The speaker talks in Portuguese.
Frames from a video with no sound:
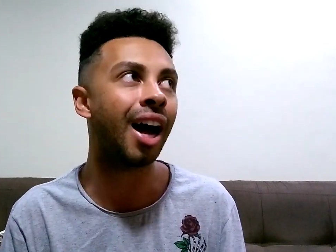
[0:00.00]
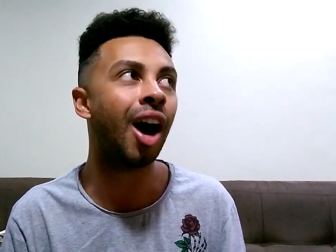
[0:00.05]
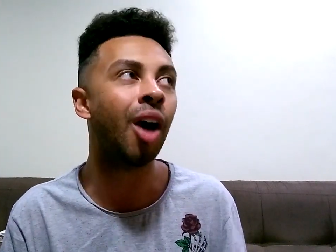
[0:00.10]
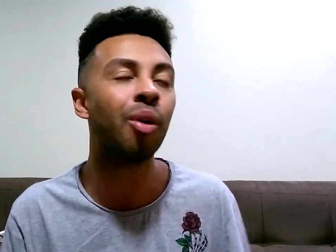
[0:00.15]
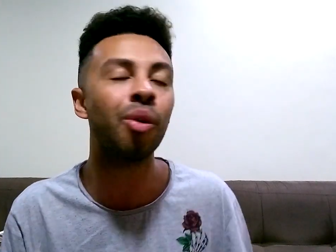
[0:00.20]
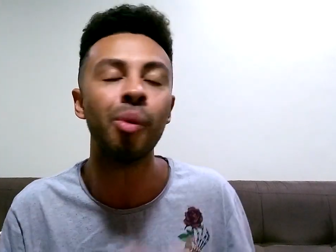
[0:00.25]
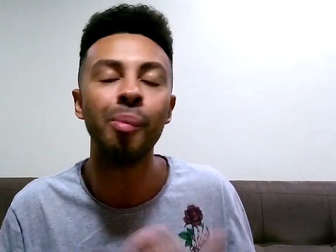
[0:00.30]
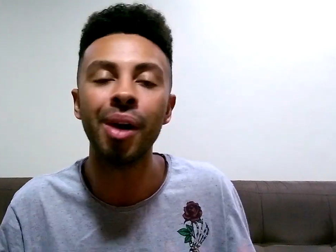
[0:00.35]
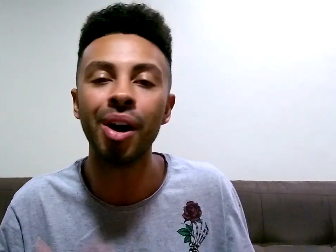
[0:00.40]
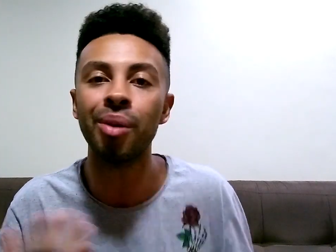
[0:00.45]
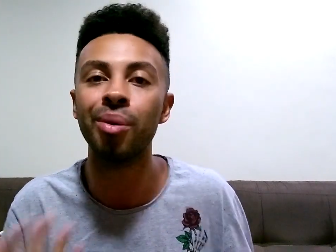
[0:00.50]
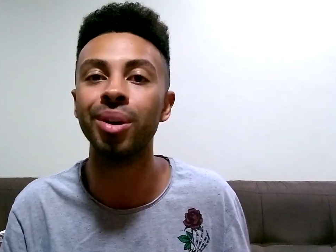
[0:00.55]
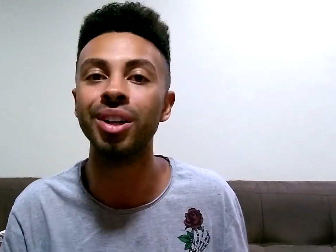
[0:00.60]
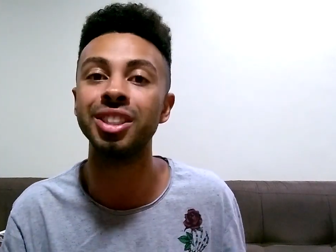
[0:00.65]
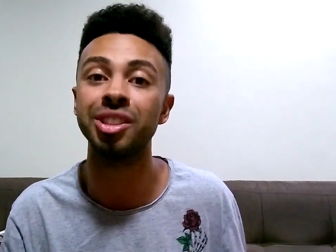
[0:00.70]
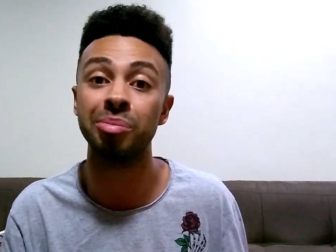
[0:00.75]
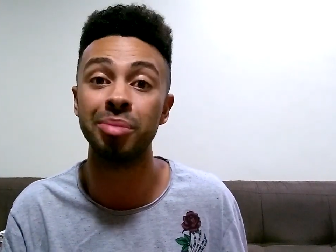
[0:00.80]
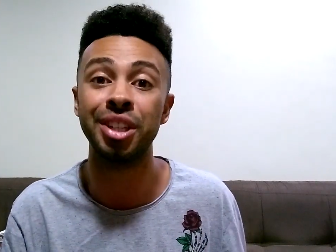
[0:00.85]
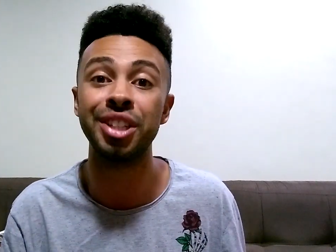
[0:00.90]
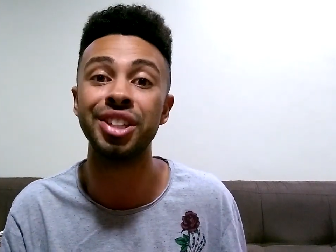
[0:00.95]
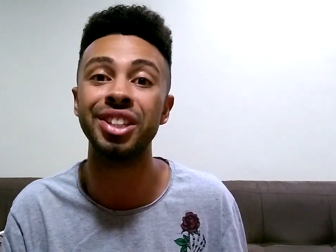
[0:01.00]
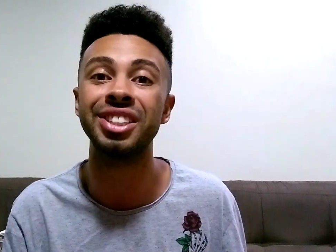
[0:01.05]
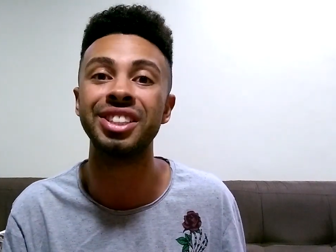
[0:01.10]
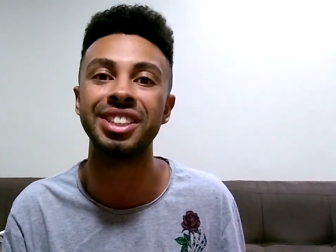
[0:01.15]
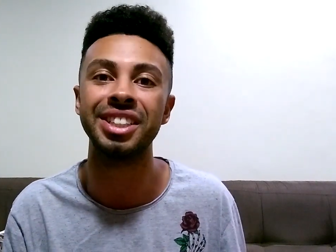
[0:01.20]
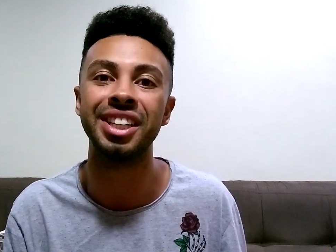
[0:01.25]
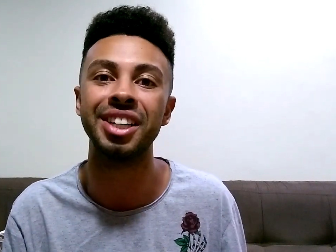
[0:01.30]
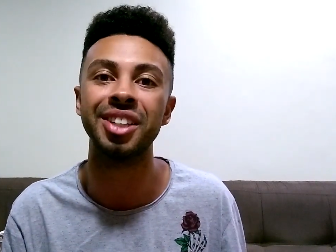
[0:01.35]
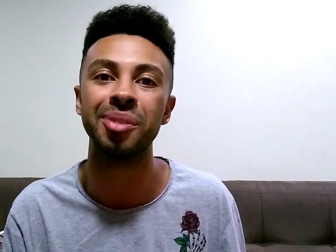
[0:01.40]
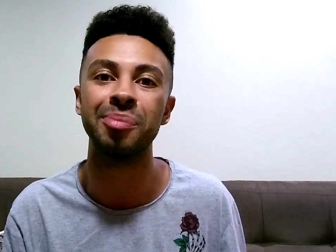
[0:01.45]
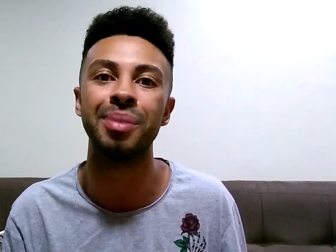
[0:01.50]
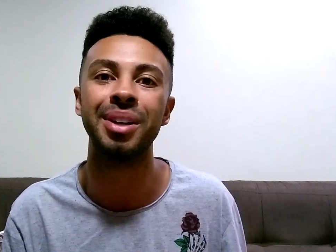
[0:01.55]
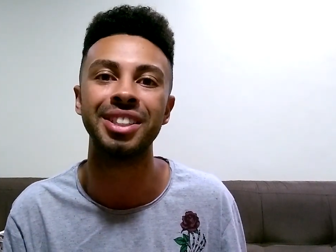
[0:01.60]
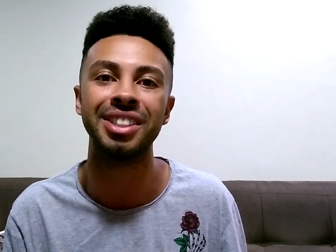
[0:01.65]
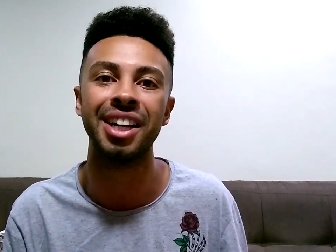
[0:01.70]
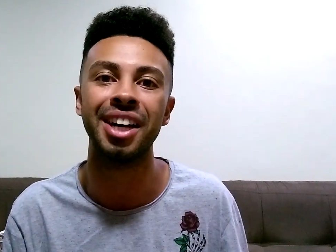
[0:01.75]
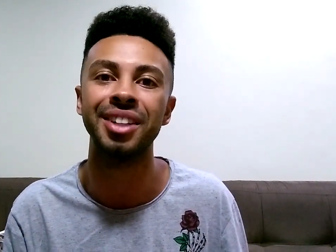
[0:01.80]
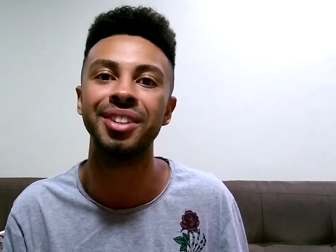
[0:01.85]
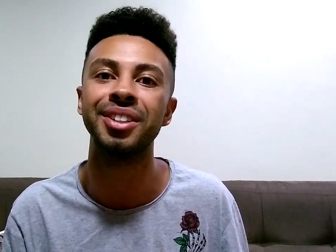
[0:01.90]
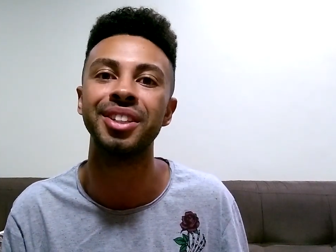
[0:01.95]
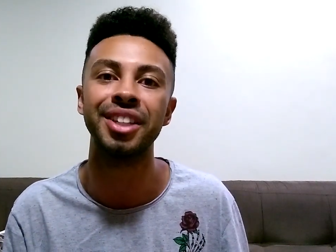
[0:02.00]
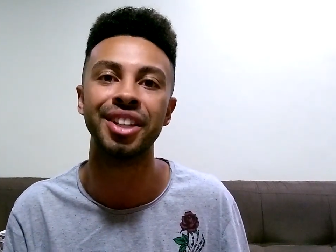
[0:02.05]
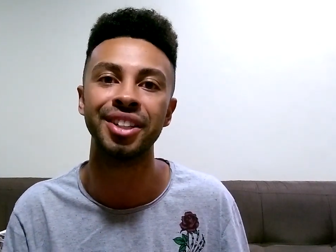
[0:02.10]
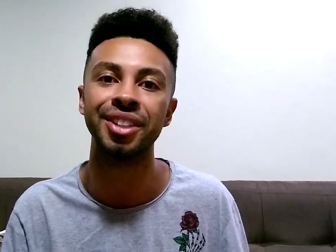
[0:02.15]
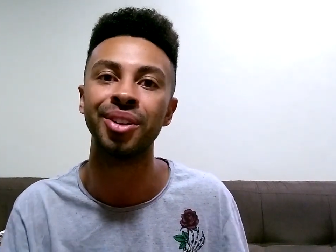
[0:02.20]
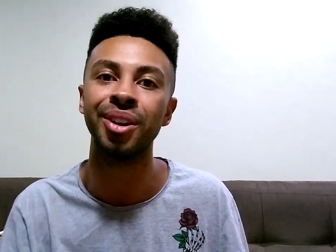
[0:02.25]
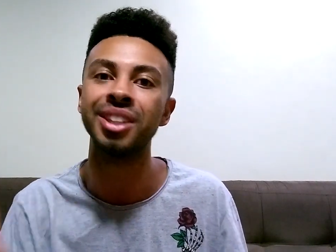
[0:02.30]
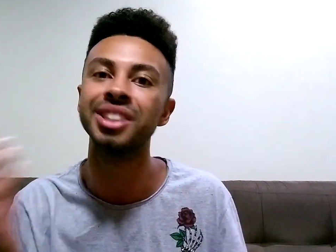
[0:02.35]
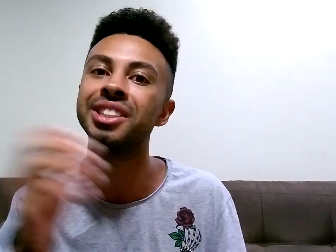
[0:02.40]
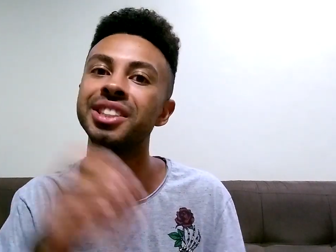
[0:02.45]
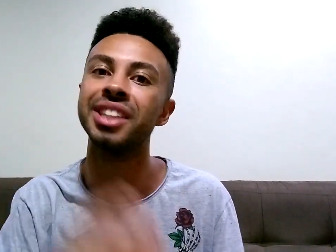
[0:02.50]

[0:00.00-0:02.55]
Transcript: Alguma coisa me dizia no passado que nós